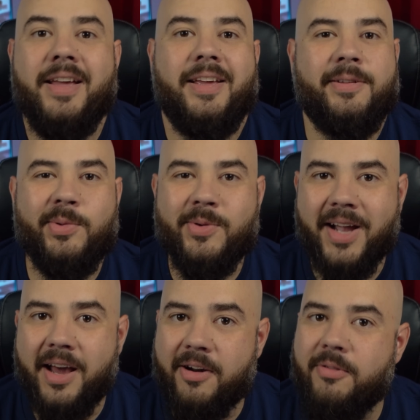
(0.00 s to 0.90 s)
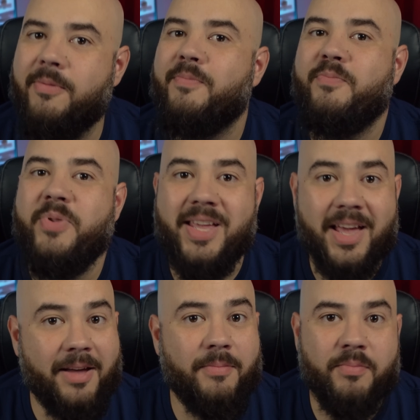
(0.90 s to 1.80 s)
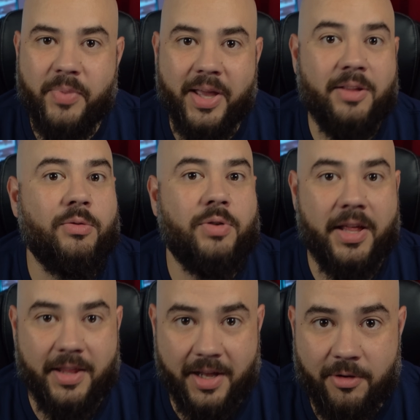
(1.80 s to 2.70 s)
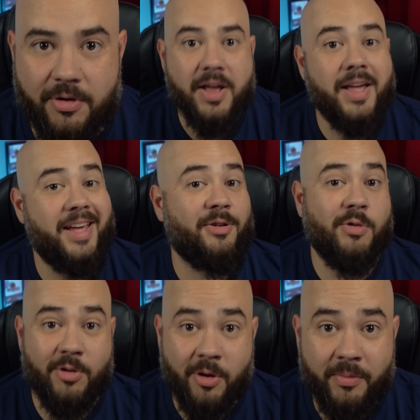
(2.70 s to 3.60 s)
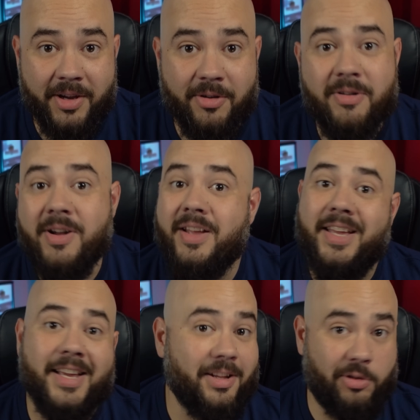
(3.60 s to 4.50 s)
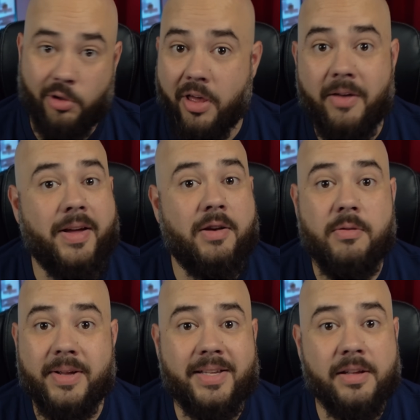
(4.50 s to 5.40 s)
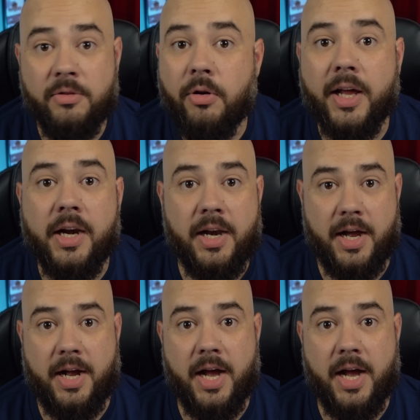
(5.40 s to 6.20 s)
es un carro bien, bien duradero, económico y que todavía lo ves dando guerra en la